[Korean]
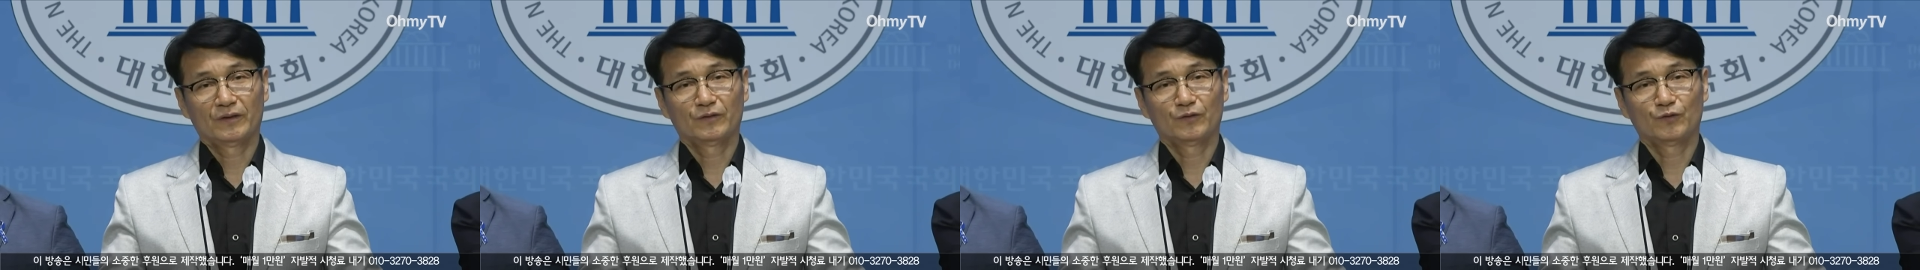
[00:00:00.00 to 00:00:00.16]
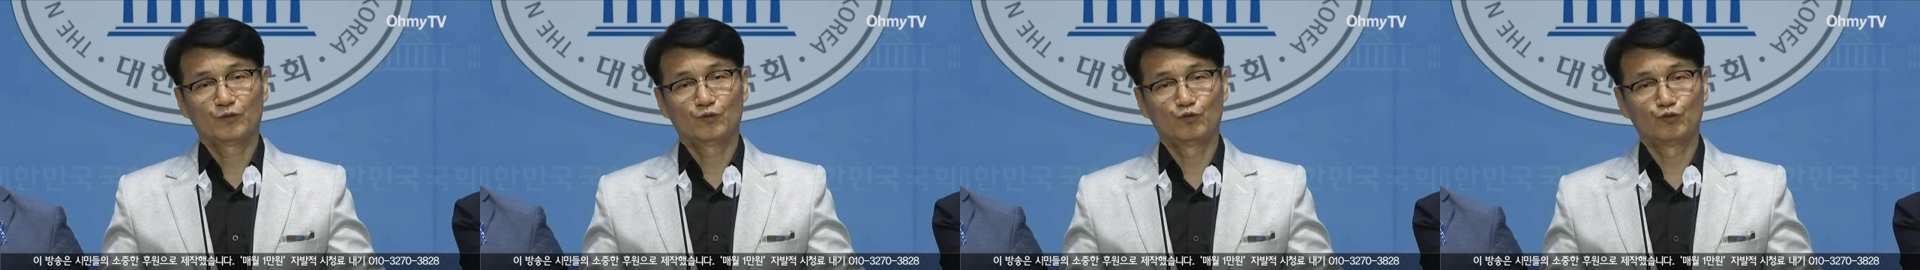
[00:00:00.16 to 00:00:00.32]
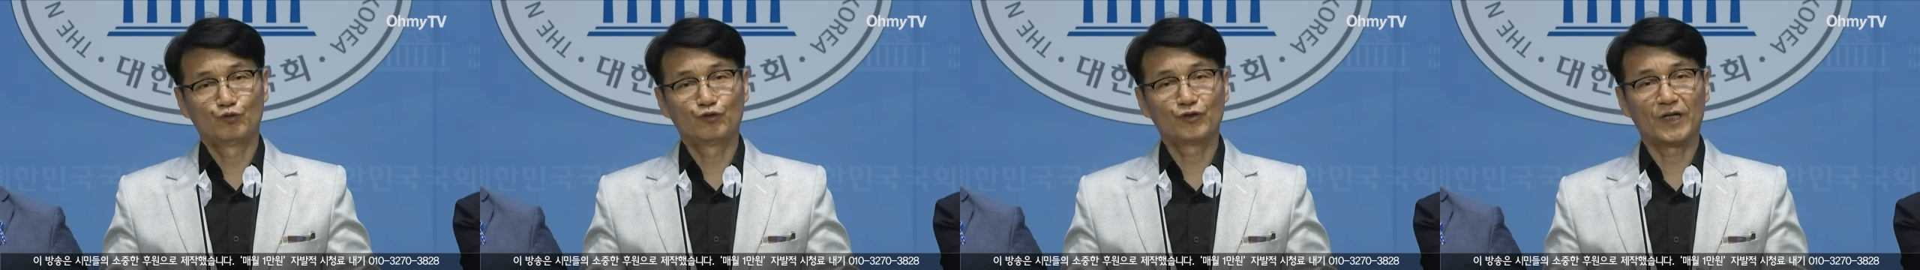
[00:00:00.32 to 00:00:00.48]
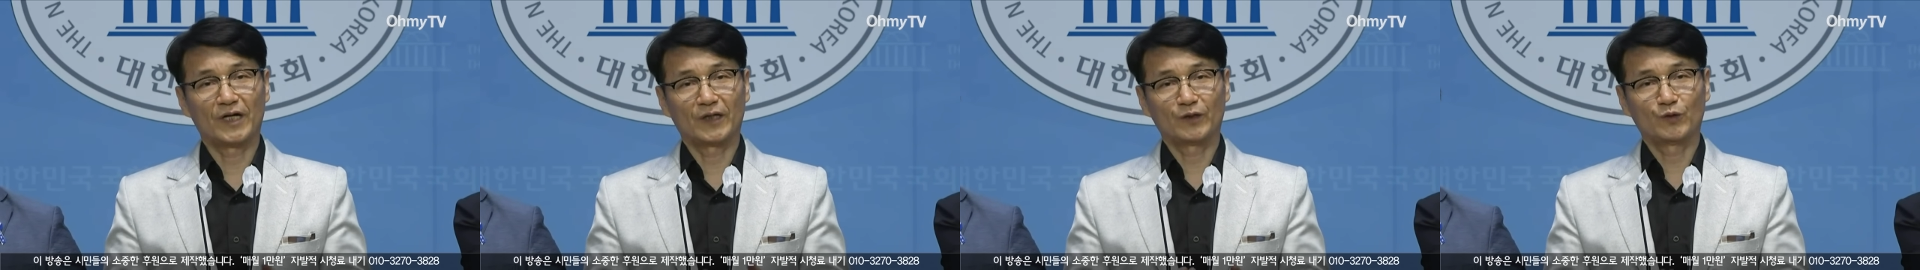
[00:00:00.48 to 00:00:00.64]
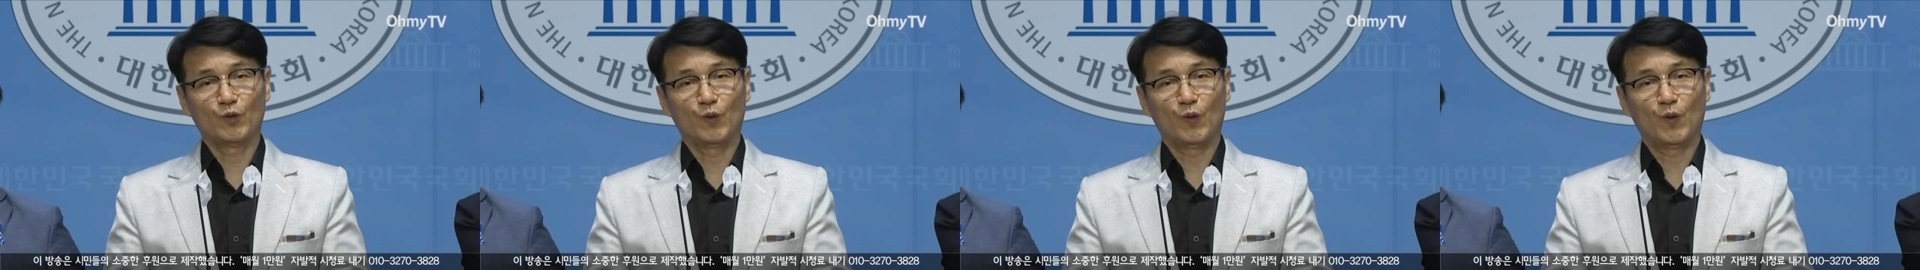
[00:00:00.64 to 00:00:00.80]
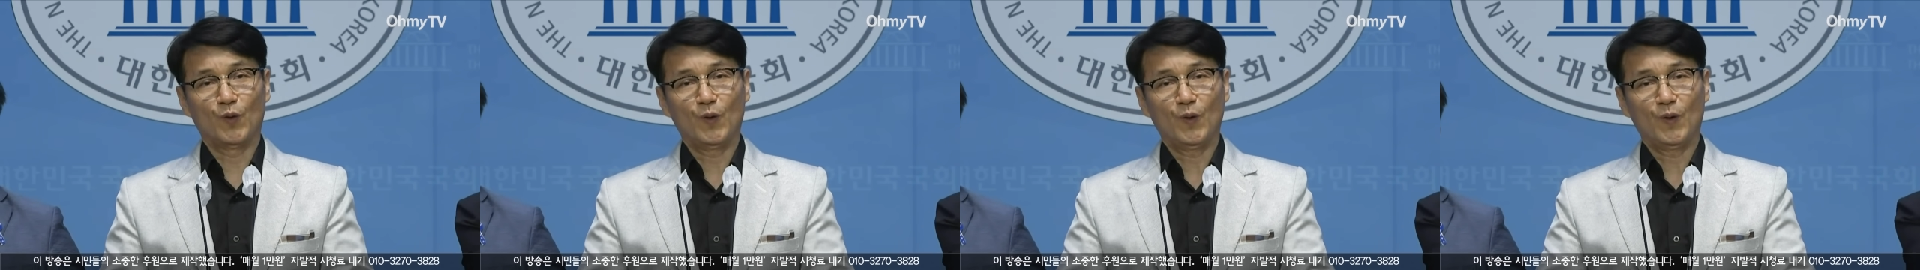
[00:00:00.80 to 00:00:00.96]

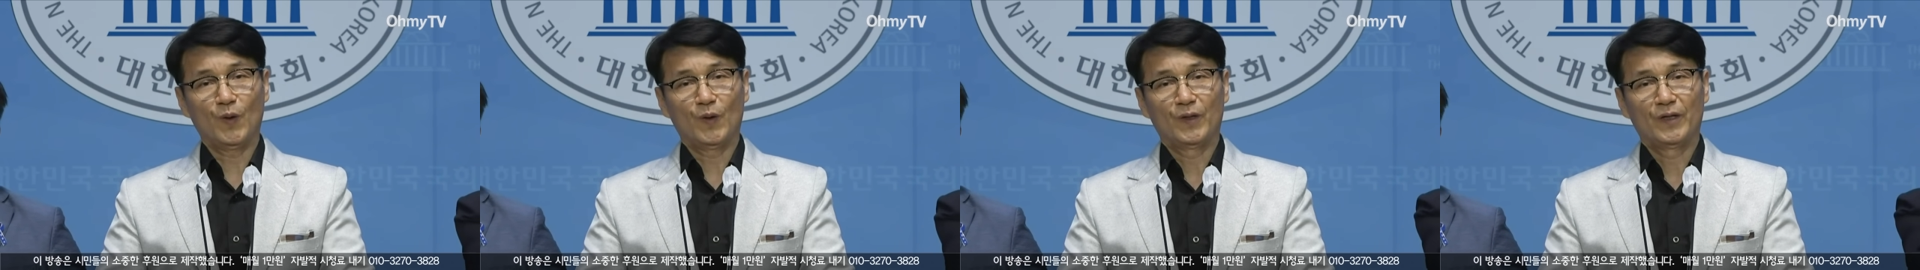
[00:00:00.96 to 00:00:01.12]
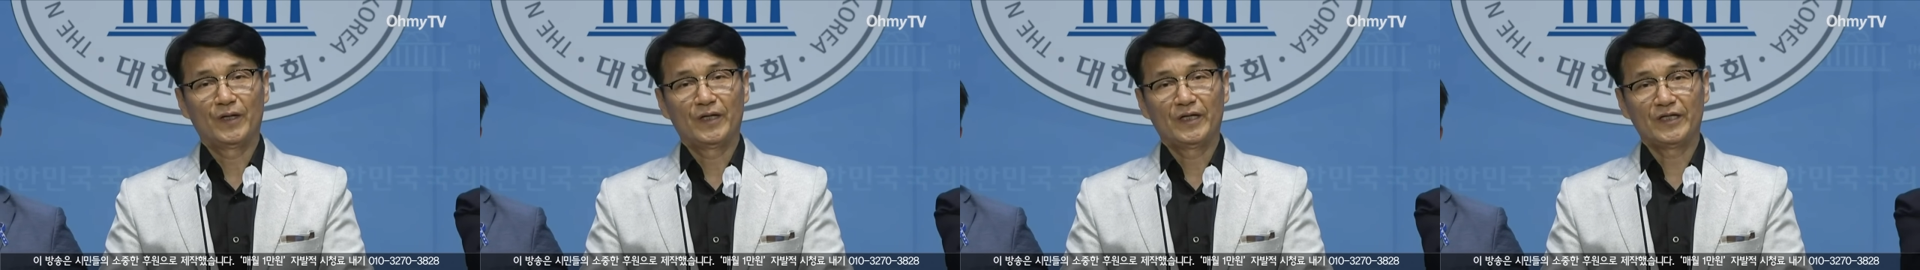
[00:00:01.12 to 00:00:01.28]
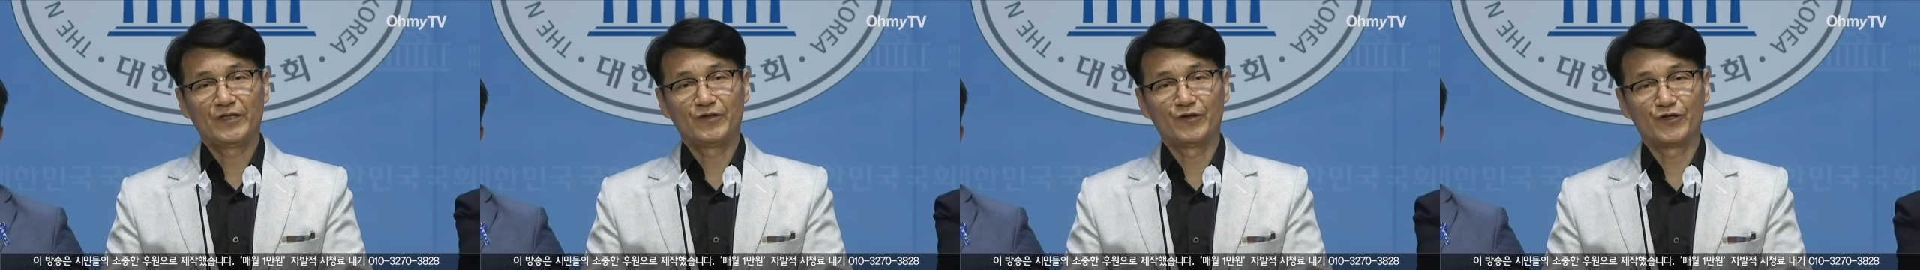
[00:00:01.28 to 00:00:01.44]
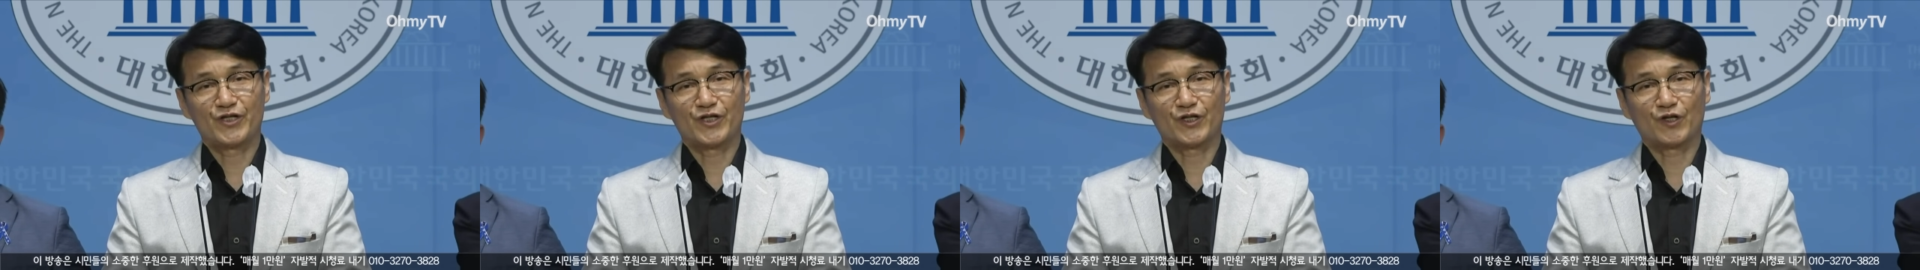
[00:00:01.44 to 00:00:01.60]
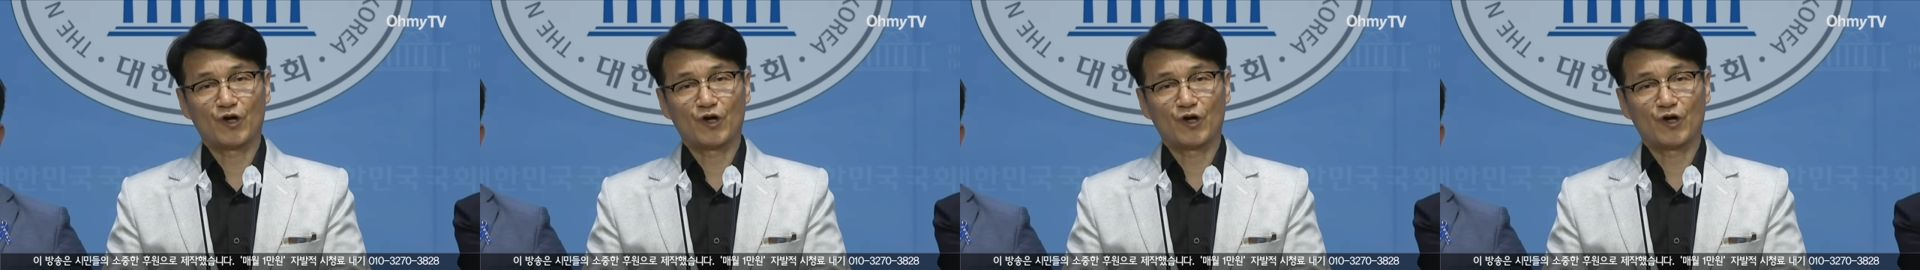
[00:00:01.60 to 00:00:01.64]
누구라도 이것이